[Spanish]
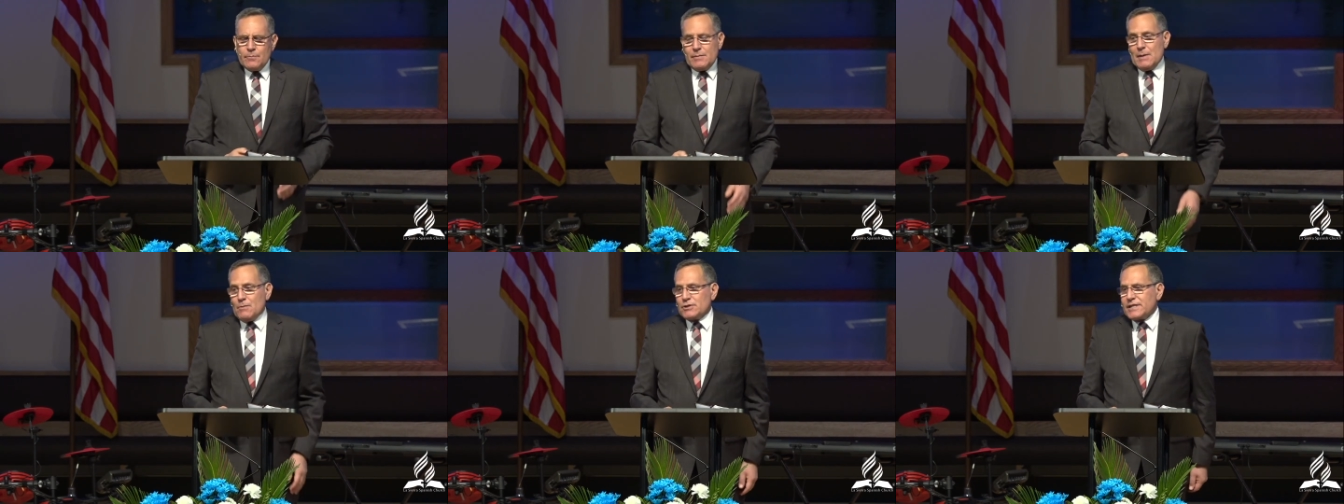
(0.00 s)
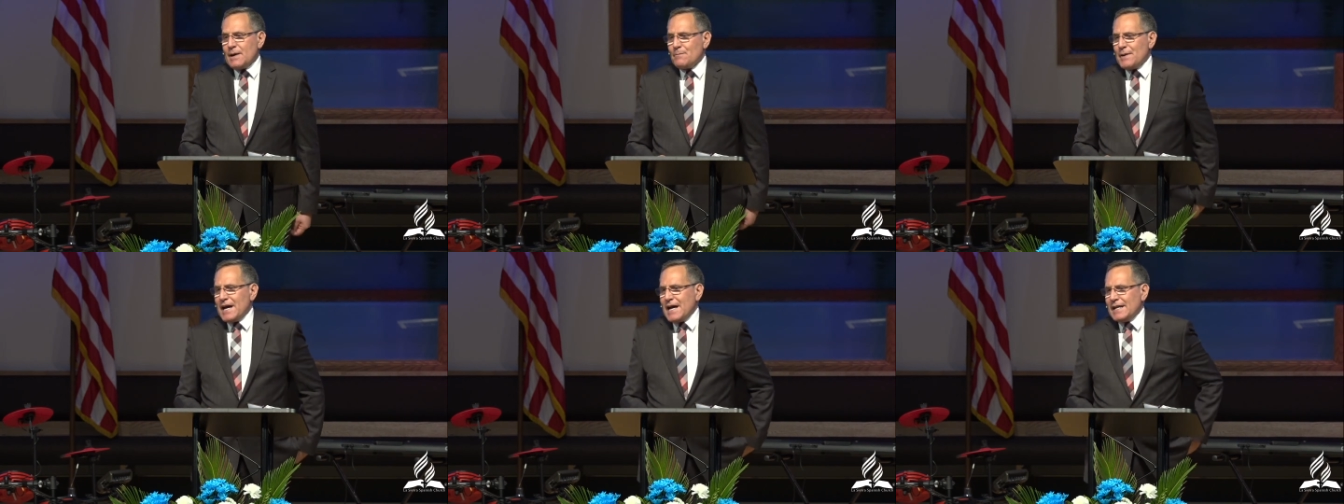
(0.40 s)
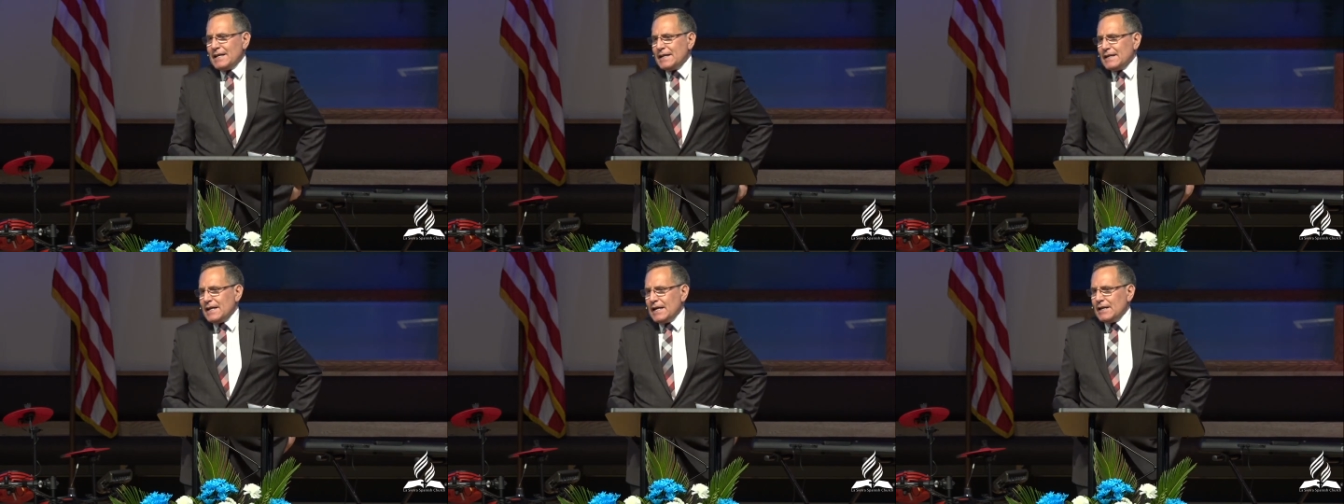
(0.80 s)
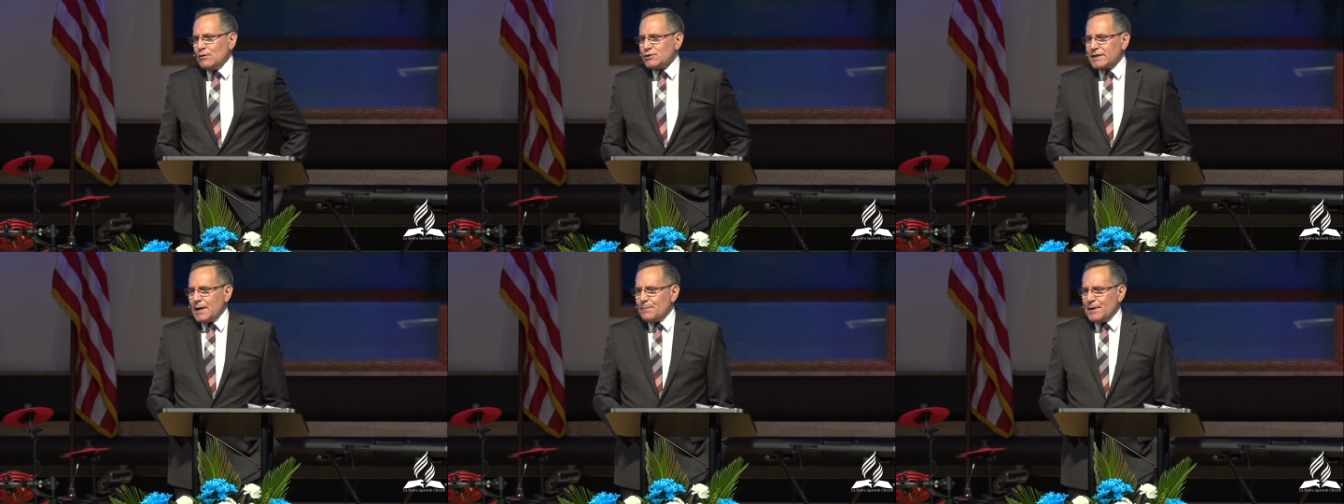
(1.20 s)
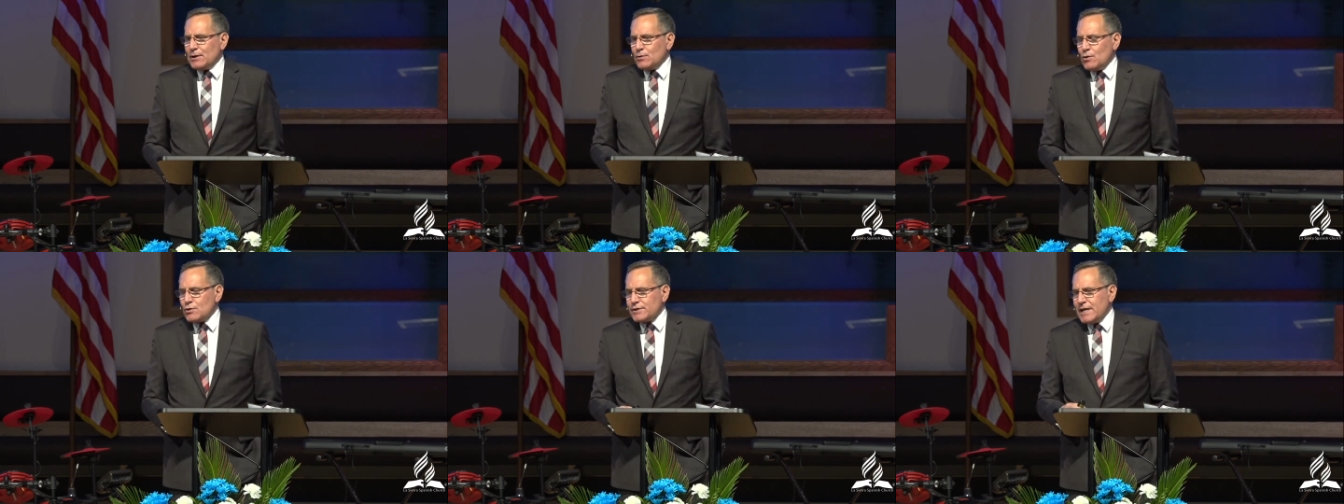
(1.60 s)
Vemos también en los
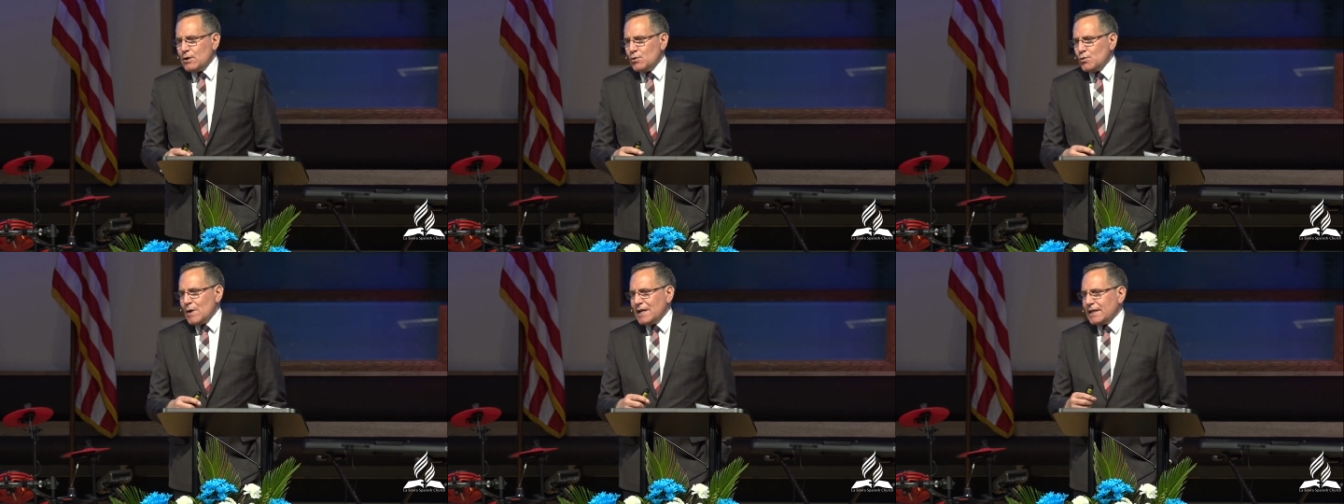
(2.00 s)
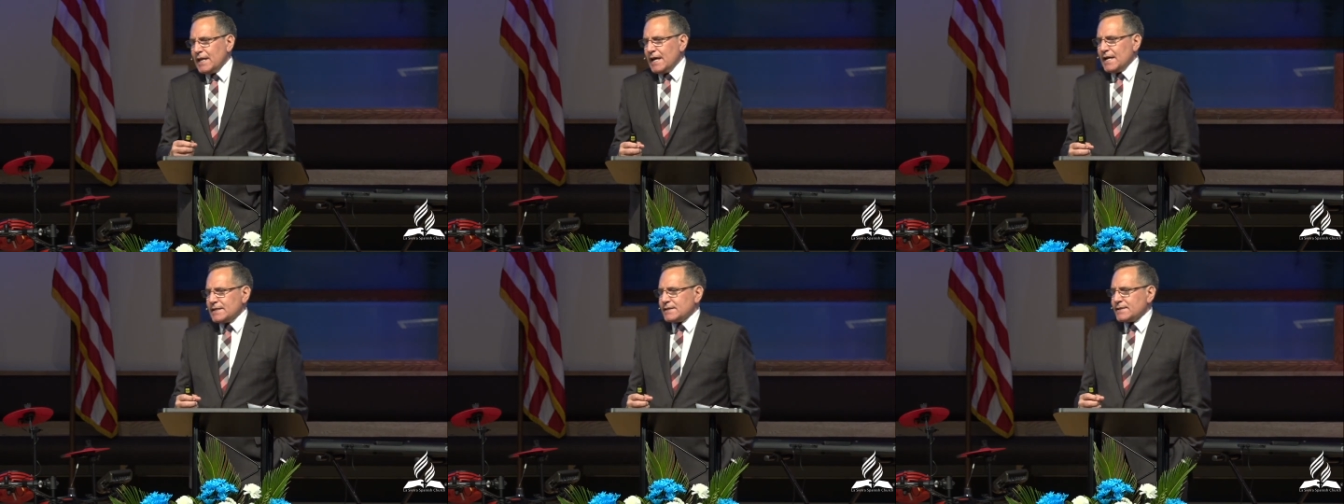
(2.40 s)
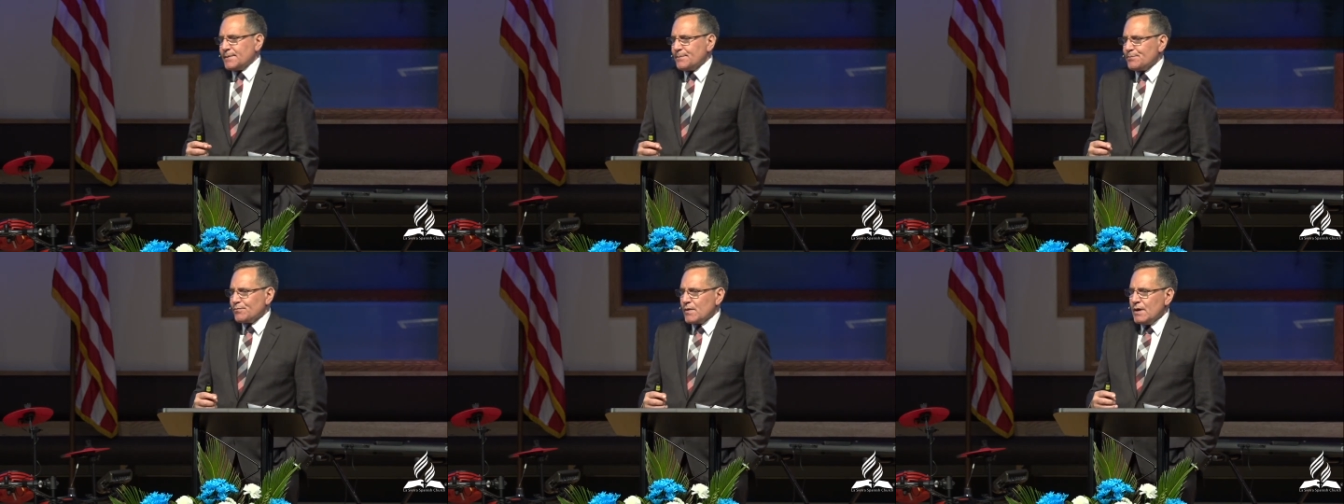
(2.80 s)
capítulos del 1 al 10